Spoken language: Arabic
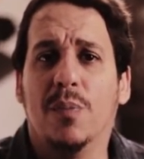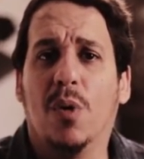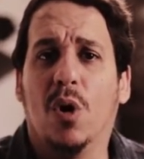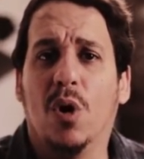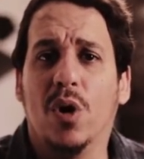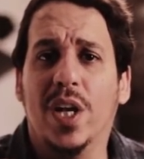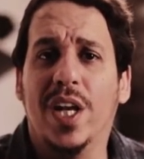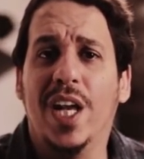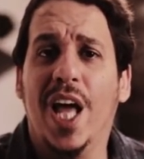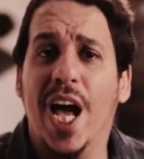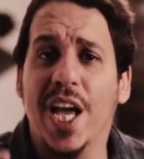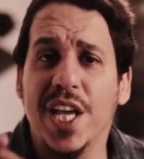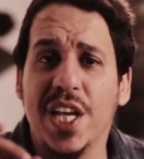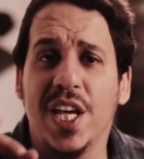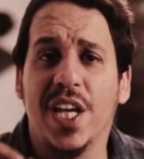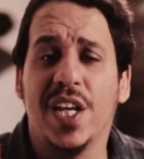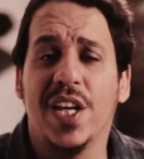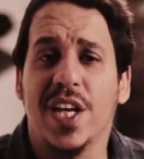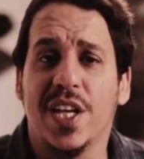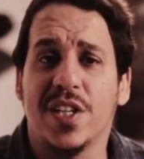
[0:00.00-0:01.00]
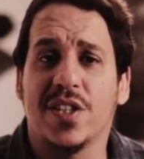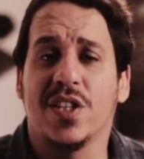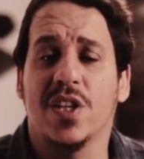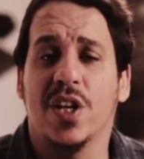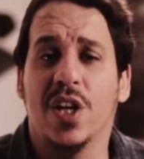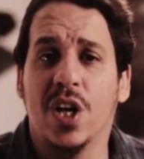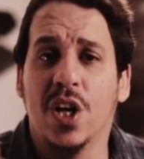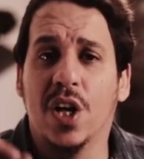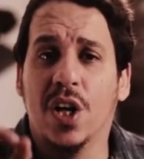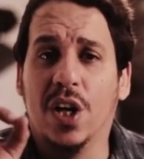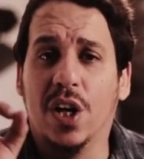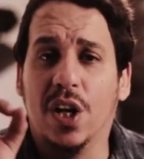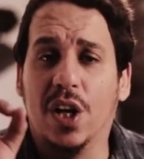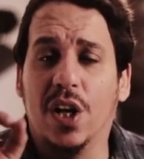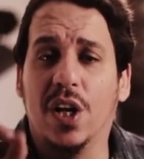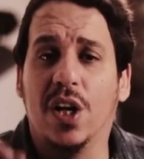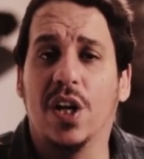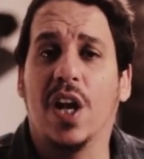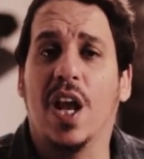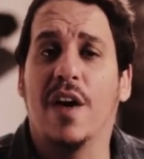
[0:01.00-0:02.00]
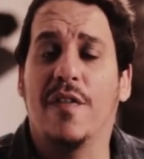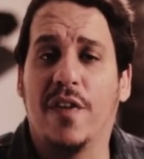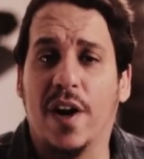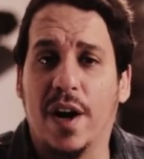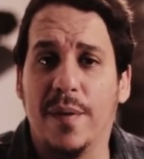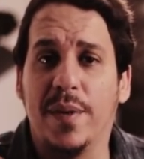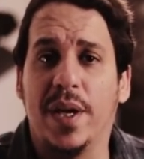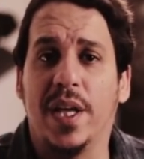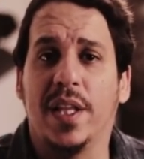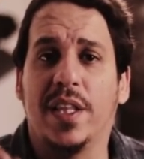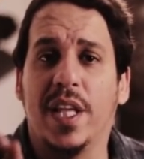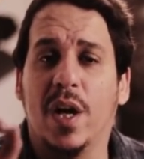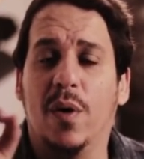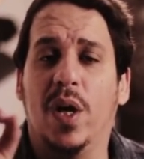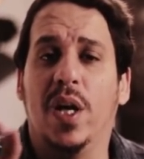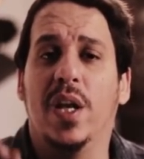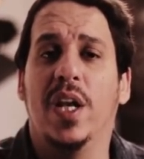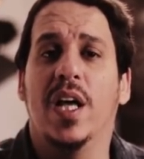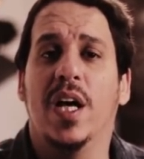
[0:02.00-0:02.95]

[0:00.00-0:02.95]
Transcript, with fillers: بون نحيي الناس آه، لا فامي تاوعي